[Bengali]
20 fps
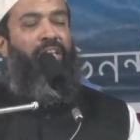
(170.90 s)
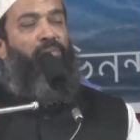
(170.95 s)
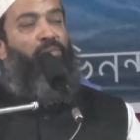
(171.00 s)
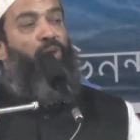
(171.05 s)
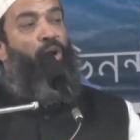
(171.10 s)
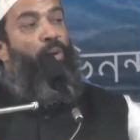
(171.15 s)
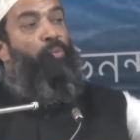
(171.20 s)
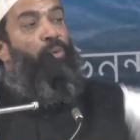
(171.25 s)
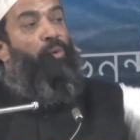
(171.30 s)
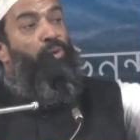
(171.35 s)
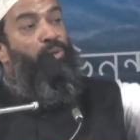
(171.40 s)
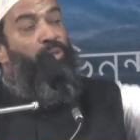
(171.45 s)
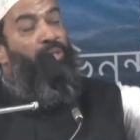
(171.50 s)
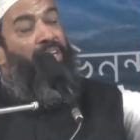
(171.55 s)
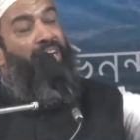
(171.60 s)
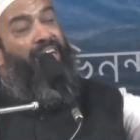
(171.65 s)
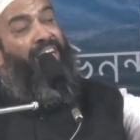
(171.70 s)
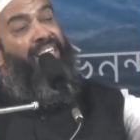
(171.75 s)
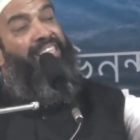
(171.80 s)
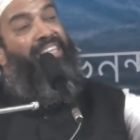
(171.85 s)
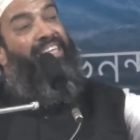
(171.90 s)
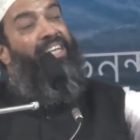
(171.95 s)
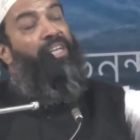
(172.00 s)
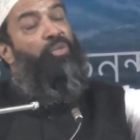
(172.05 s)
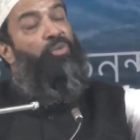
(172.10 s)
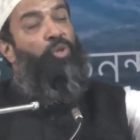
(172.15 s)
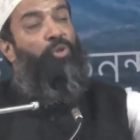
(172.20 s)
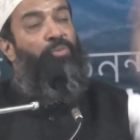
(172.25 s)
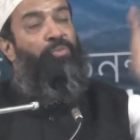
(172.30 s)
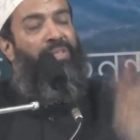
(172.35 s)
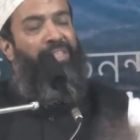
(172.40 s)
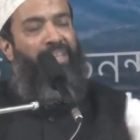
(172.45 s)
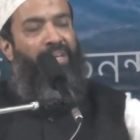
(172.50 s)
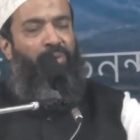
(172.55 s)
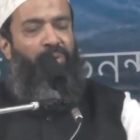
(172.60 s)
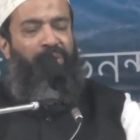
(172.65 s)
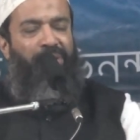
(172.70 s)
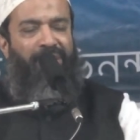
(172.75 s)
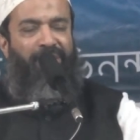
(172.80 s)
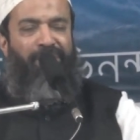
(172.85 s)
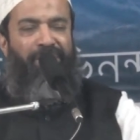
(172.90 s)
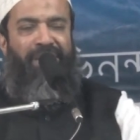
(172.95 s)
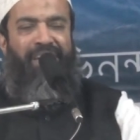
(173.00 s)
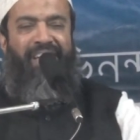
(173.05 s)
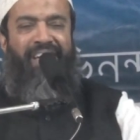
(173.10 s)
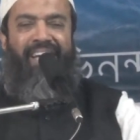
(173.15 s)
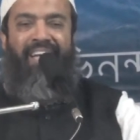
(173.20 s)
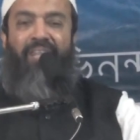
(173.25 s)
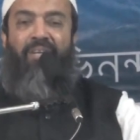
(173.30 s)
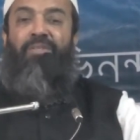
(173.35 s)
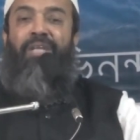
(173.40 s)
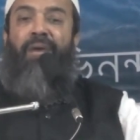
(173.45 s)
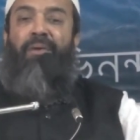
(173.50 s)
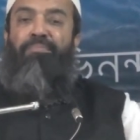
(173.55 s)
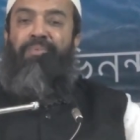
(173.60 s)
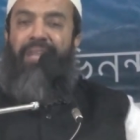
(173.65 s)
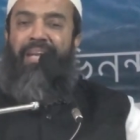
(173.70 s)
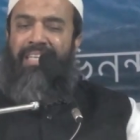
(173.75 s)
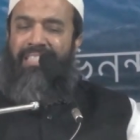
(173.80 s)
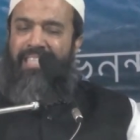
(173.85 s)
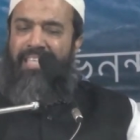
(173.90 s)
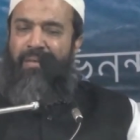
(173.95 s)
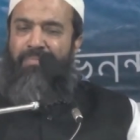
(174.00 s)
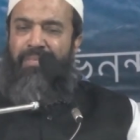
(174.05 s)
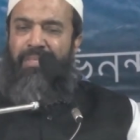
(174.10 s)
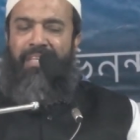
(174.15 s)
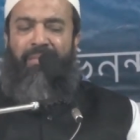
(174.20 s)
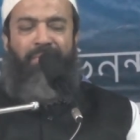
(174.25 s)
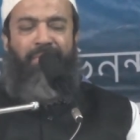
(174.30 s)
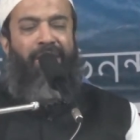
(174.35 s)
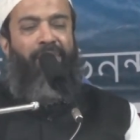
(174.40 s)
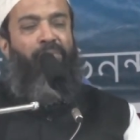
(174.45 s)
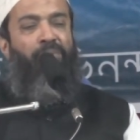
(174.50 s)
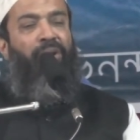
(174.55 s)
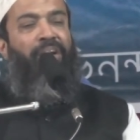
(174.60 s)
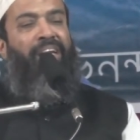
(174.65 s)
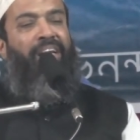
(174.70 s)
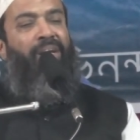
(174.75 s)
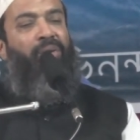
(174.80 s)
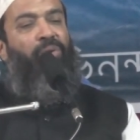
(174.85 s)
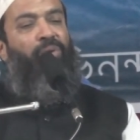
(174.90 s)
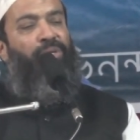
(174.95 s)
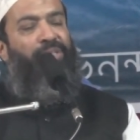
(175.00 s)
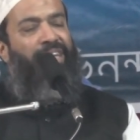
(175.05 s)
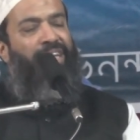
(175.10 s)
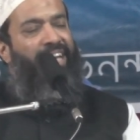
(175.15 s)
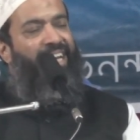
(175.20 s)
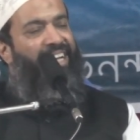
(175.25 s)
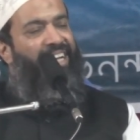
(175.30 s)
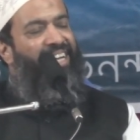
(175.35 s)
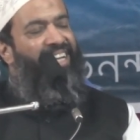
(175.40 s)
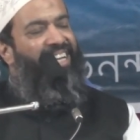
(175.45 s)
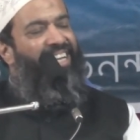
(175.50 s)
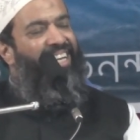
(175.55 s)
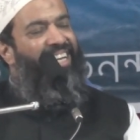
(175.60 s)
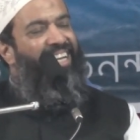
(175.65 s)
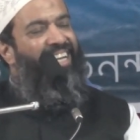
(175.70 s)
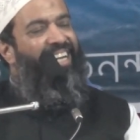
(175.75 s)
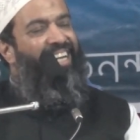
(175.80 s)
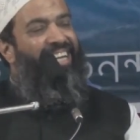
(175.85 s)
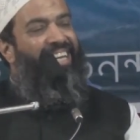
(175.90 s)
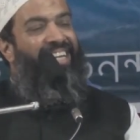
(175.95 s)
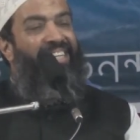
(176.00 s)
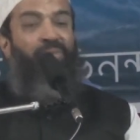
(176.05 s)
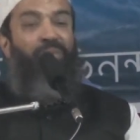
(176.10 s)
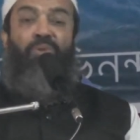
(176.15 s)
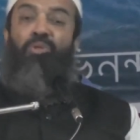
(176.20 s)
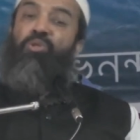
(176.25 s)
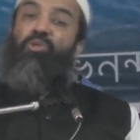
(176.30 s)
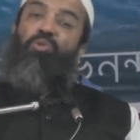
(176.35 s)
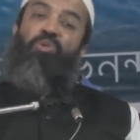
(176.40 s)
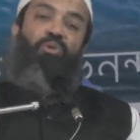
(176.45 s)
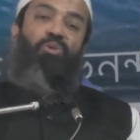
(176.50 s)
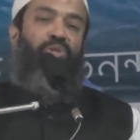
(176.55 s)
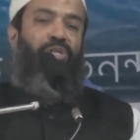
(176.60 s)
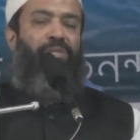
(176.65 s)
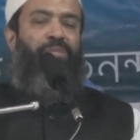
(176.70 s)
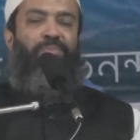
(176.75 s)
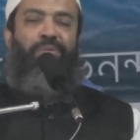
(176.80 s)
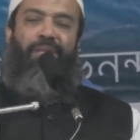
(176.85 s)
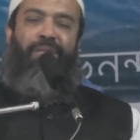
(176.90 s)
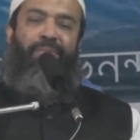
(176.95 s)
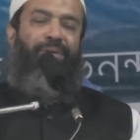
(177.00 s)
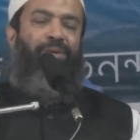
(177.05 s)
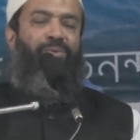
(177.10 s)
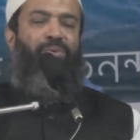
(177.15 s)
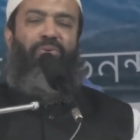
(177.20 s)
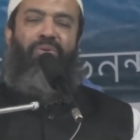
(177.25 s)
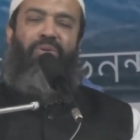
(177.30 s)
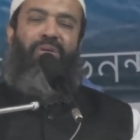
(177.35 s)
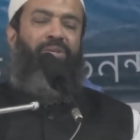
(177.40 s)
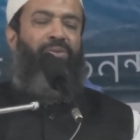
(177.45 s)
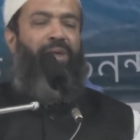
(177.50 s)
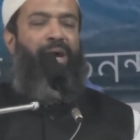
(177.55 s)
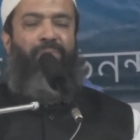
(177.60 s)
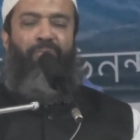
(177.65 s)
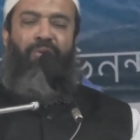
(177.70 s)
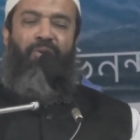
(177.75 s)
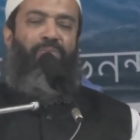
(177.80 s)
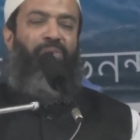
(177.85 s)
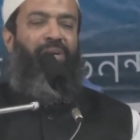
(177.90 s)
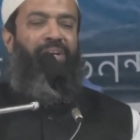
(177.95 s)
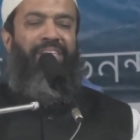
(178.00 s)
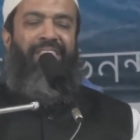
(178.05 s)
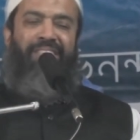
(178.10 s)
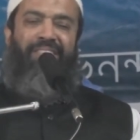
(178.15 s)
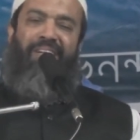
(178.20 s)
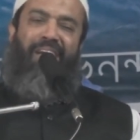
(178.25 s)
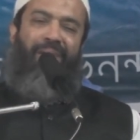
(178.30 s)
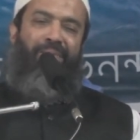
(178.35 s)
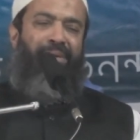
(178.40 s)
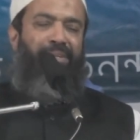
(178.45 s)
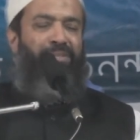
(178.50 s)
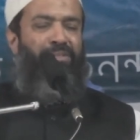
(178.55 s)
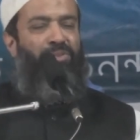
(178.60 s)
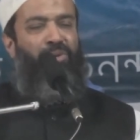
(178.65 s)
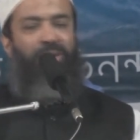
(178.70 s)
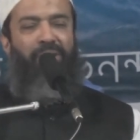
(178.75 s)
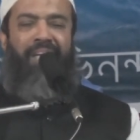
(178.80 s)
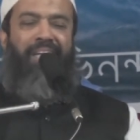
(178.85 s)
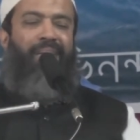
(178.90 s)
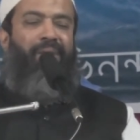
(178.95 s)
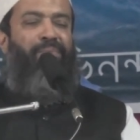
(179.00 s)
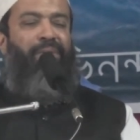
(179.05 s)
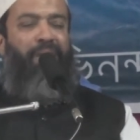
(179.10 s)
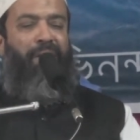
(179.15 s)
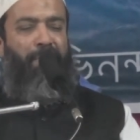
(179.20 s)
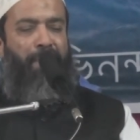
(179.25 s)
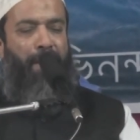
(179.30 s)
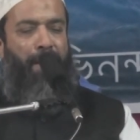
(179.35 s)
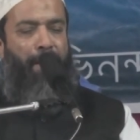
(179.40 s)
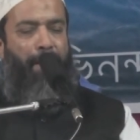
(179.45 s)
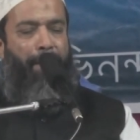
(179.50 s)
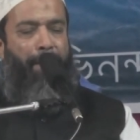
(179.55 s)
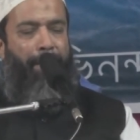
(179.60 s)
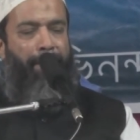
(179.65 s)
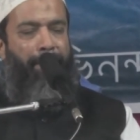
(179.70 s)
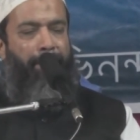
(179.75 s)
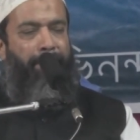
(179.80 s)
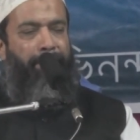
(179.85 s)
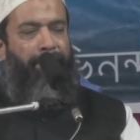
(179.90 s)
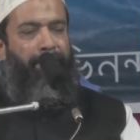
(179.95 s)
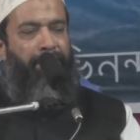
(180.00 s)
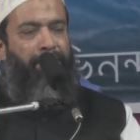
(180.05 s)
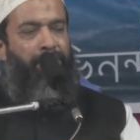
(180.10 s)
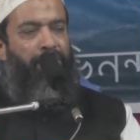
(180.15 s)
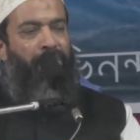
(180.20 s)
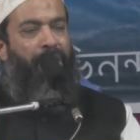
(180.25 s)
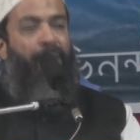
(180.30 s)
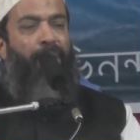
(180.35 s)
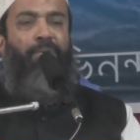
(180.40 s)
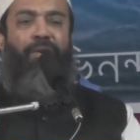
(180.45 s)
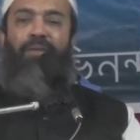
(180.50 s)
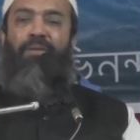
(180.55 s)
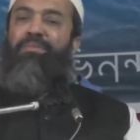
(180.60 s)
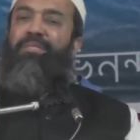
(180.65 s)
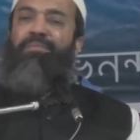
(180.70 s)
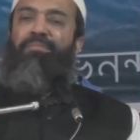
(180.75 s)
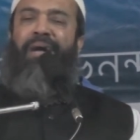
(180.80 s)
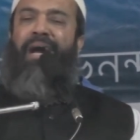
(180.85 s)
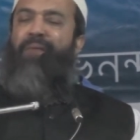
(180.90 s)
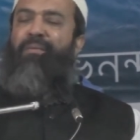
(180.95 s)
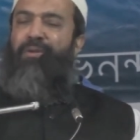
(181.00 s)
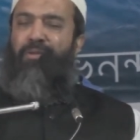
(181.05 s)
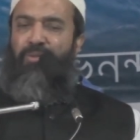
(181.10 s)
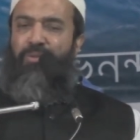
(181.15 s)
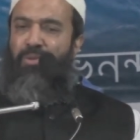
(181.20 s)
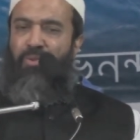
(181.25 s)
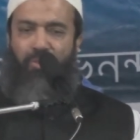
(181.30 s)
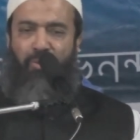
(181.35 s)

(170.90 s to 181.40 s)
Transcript: দেবে অমুক হুজুরের কাছে গেলে তদবিদ্যে করে দেবে কিন্তু আপনারা ইসলামিক টিভিতে বলেন এগুলো সেরেক তো সুন্নত মোতাবেক কোনো একটা আমল বলেন যেন আমার দলিলটা ফিরে পায় তাই বললাম যে ভাই আমার তো